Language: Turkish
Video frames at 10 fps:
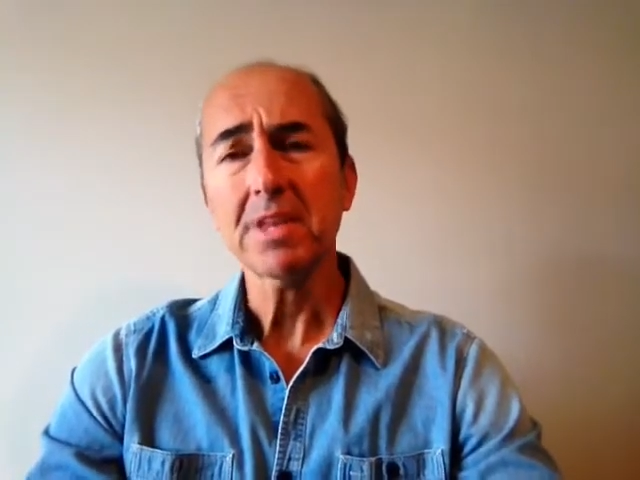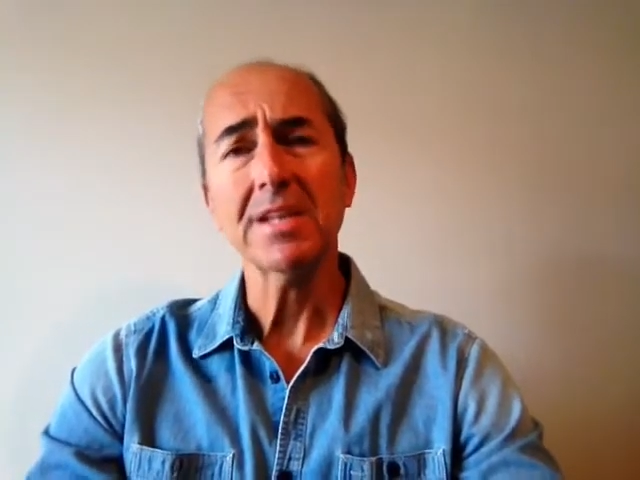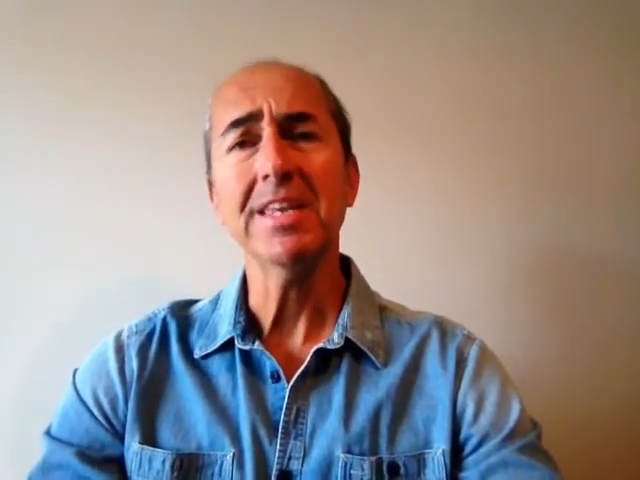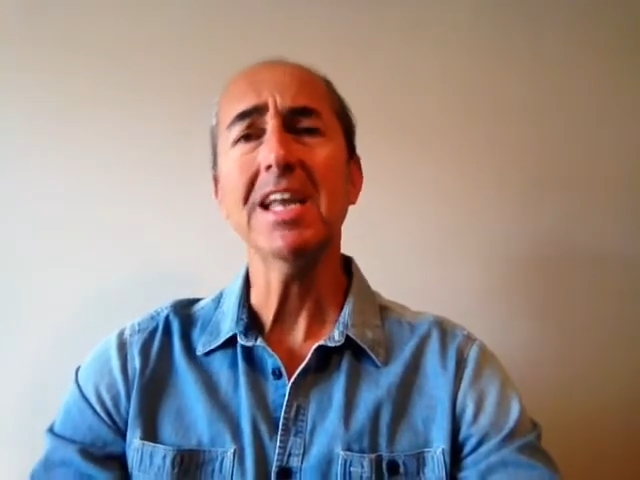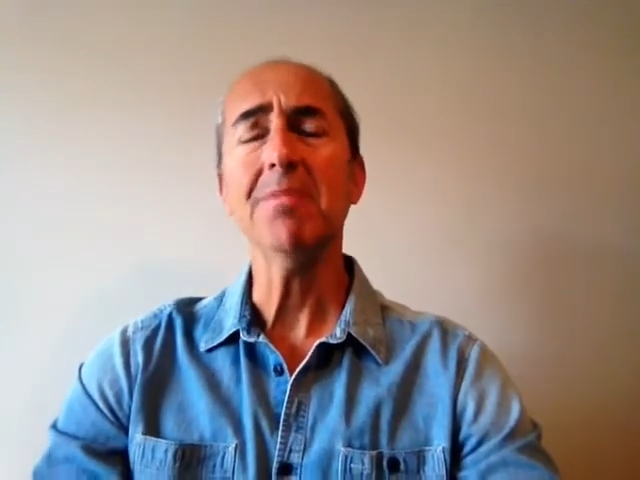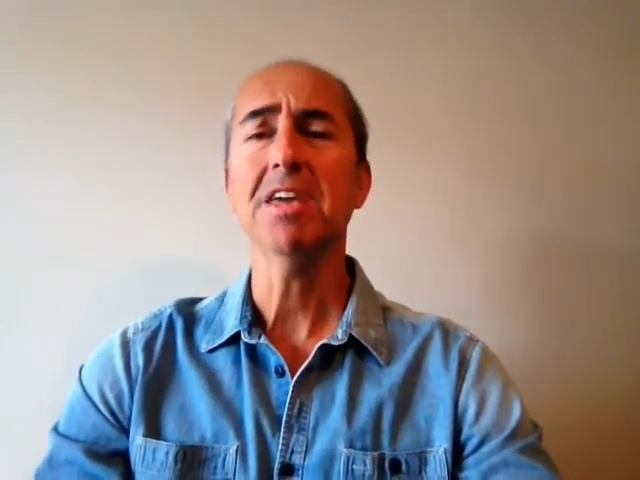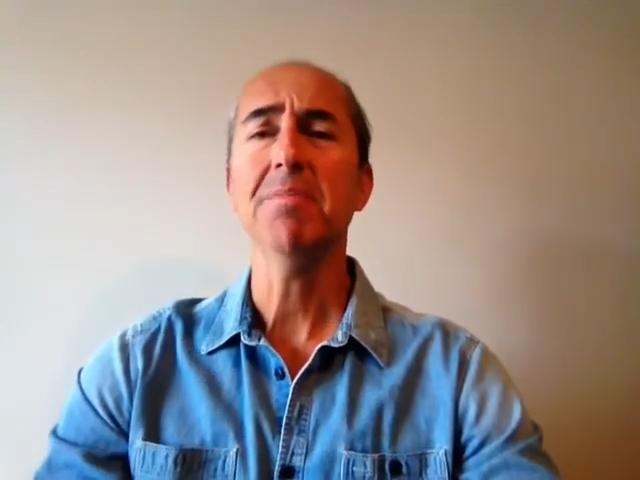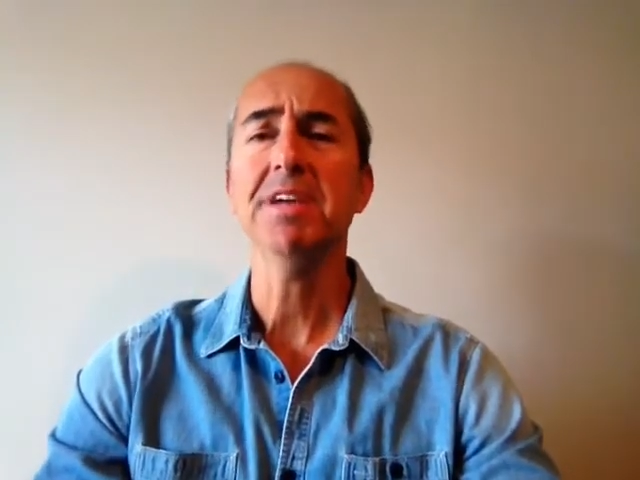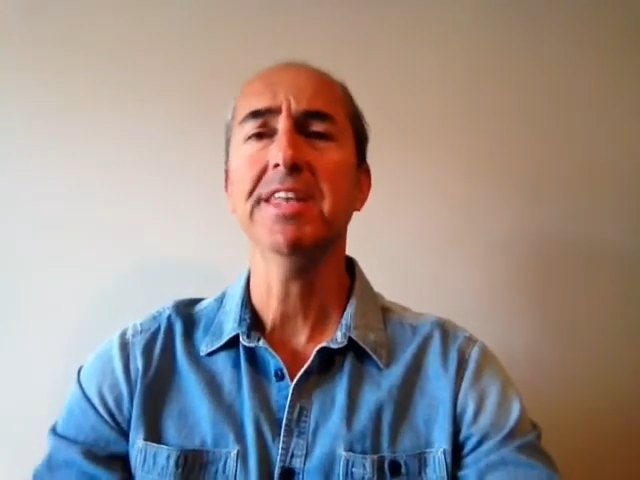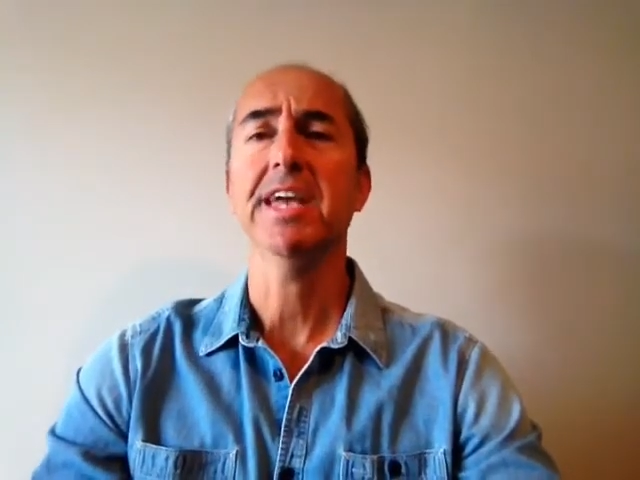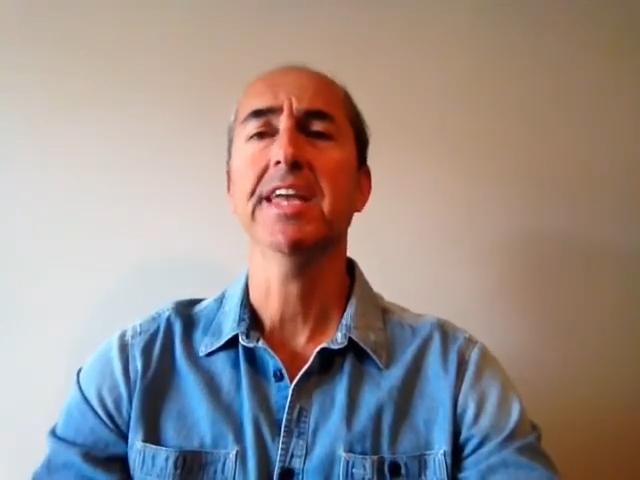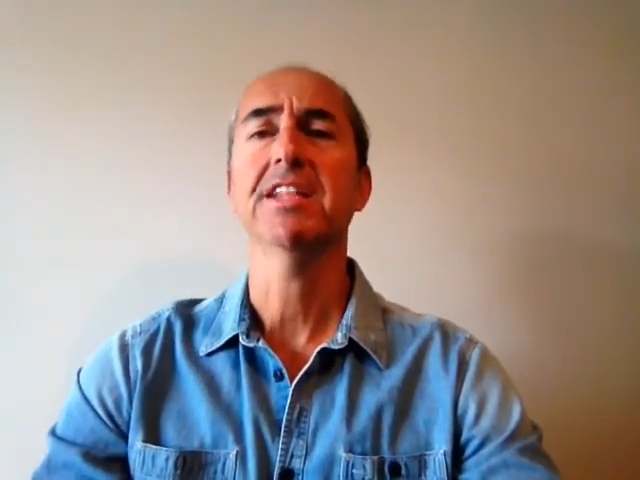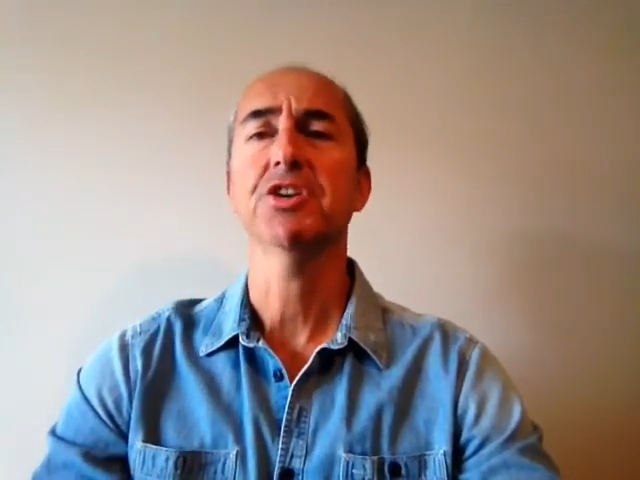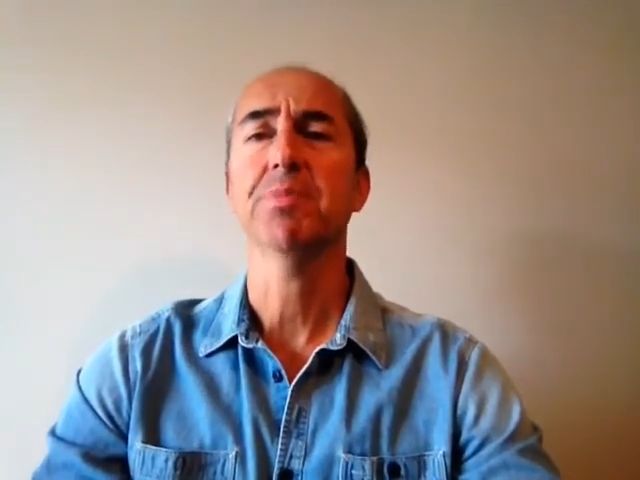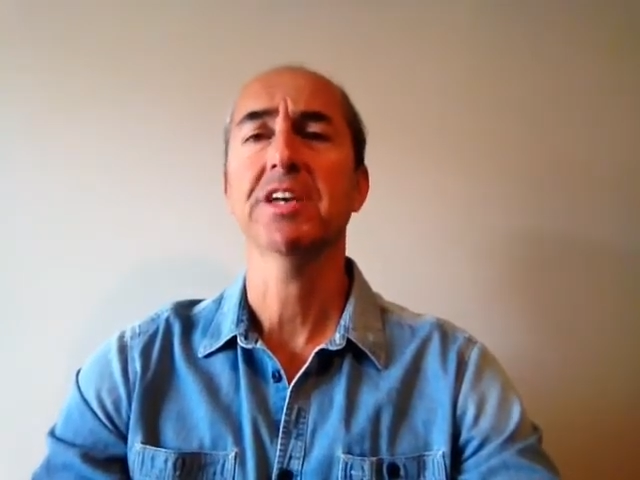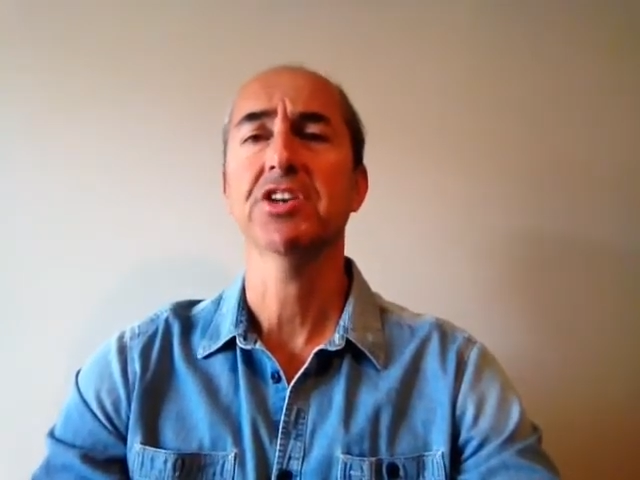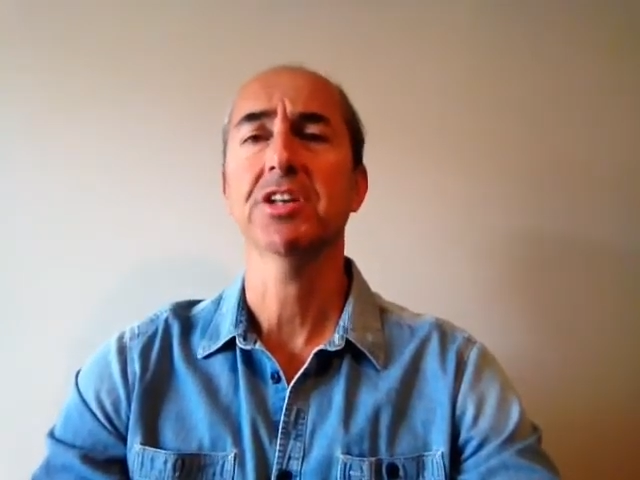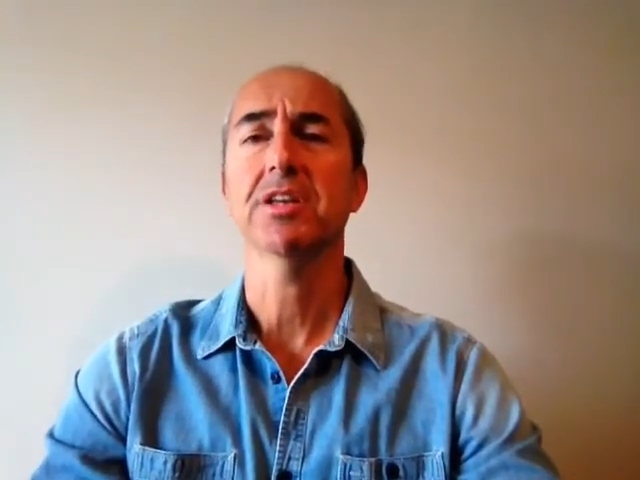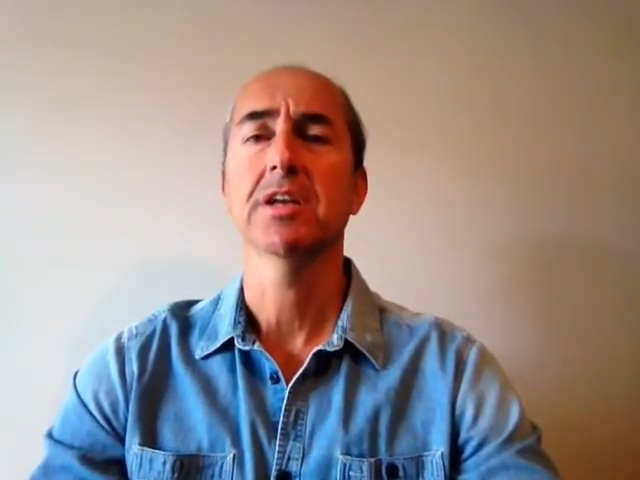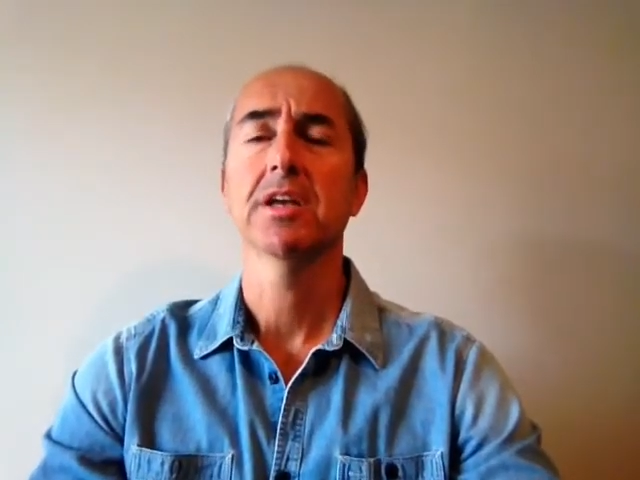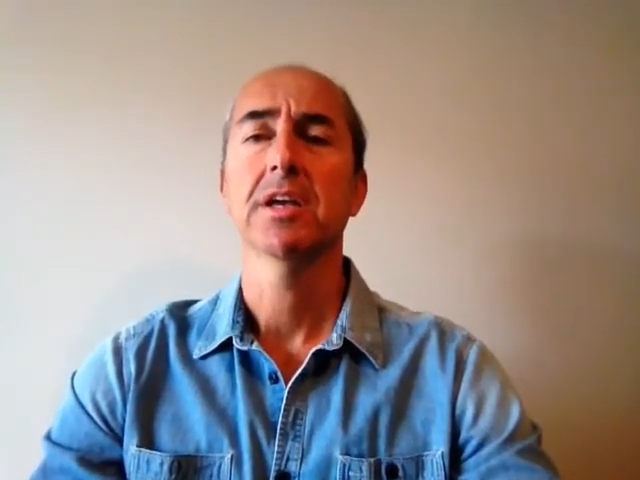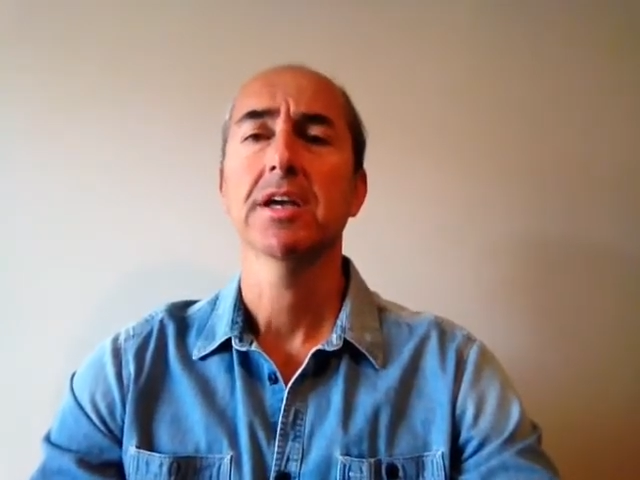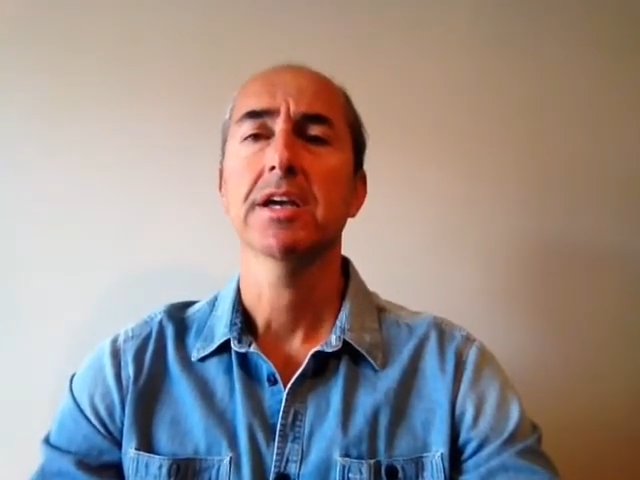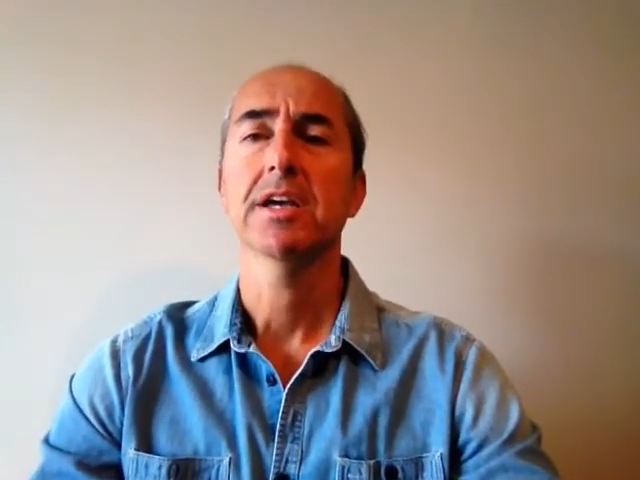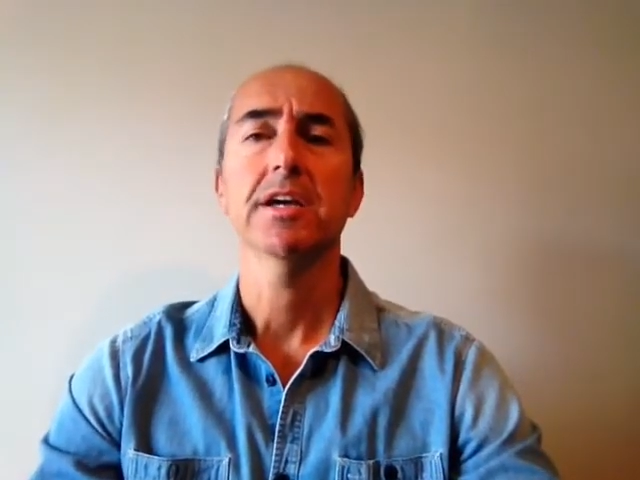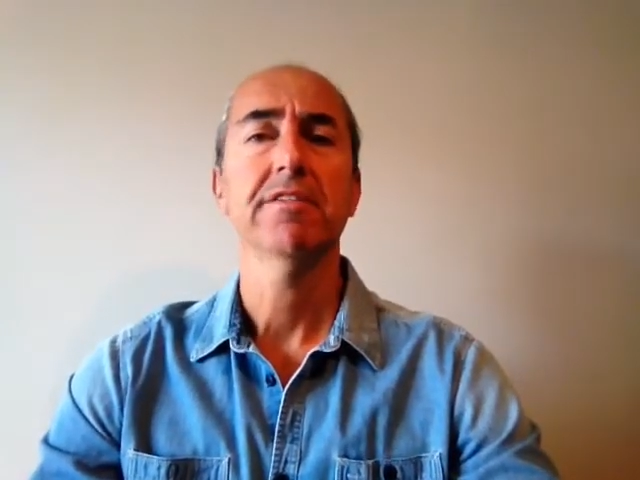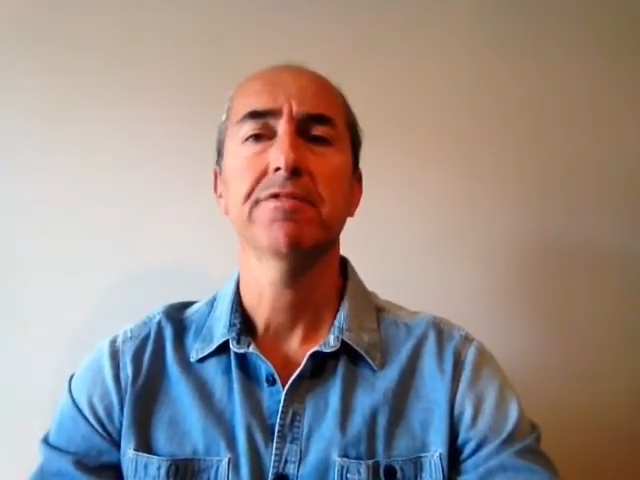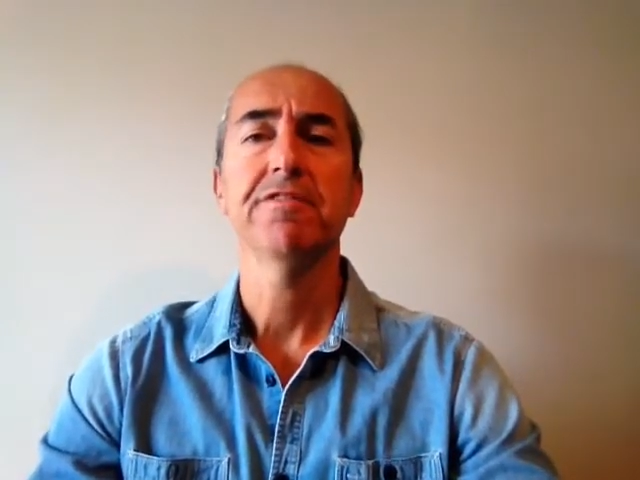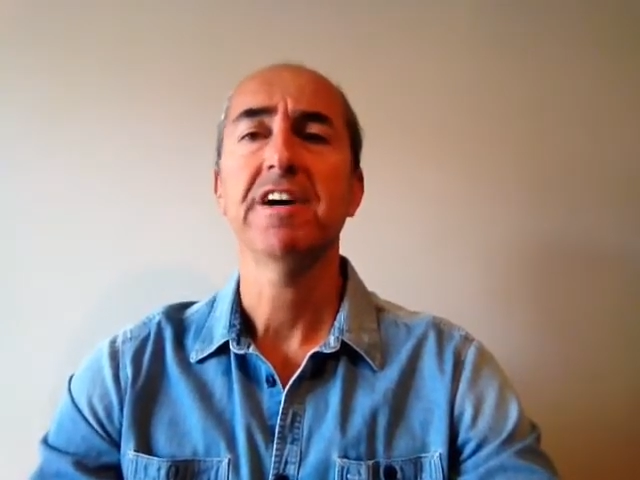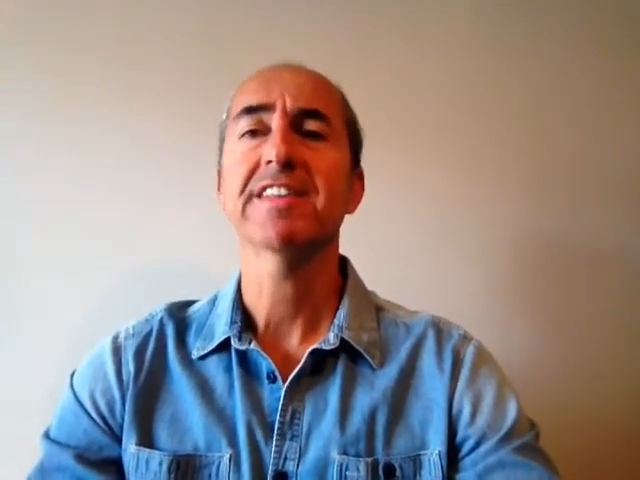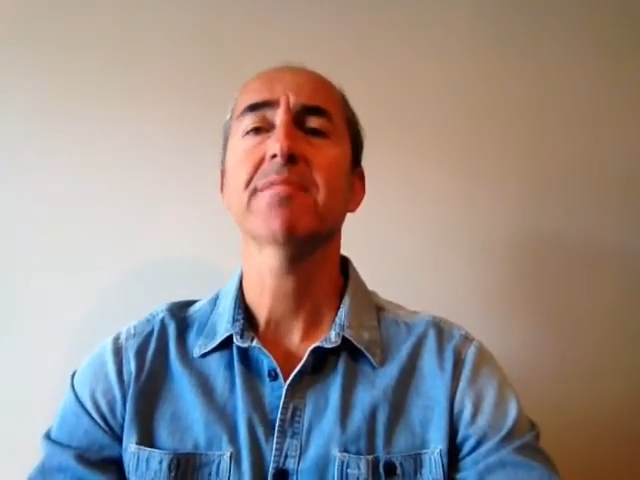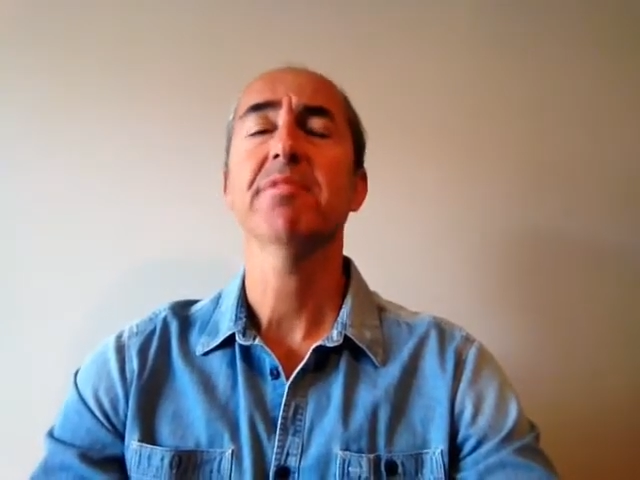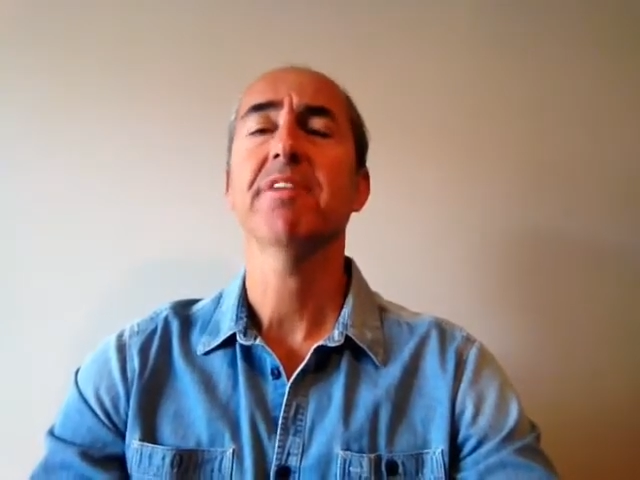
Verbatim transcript: Diyelim ki bir yere yetişmek için ee, fazla bir